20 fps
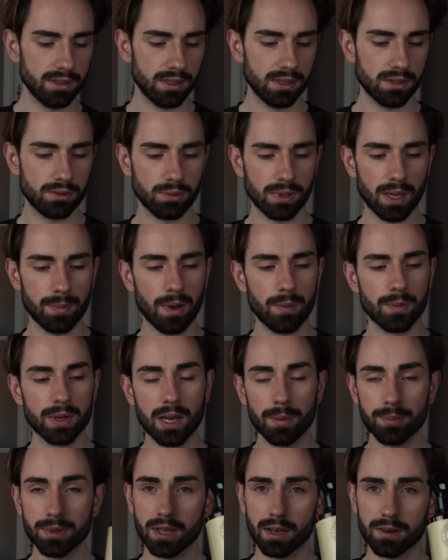Yy, tutaj mamy
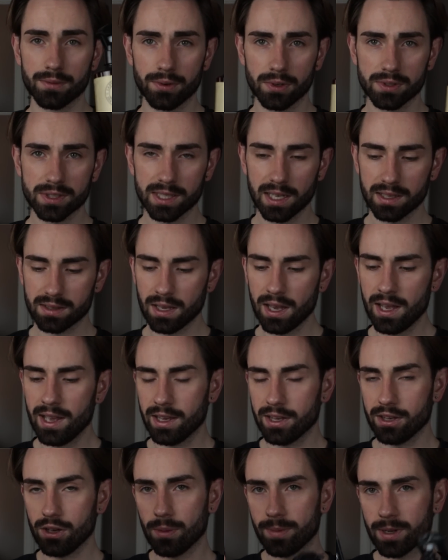Kapitan Fawcett
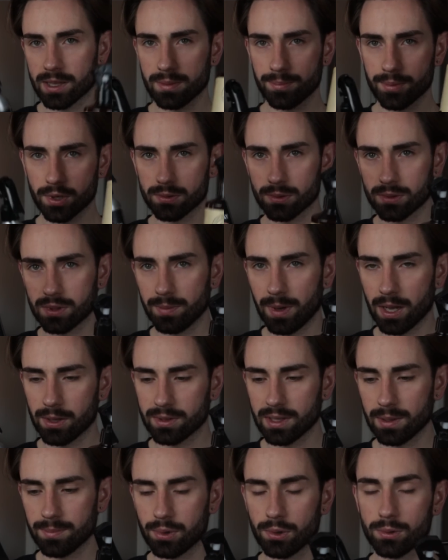i oba te produkty
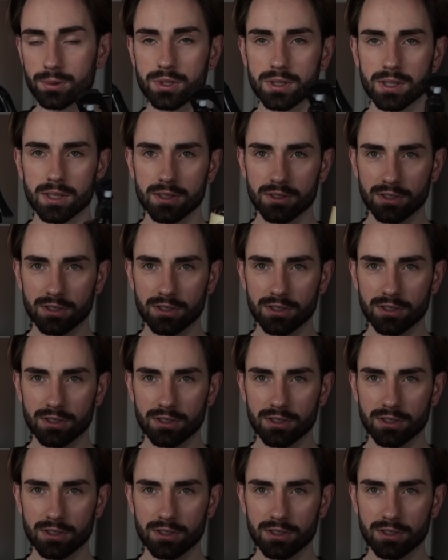mają ten plus,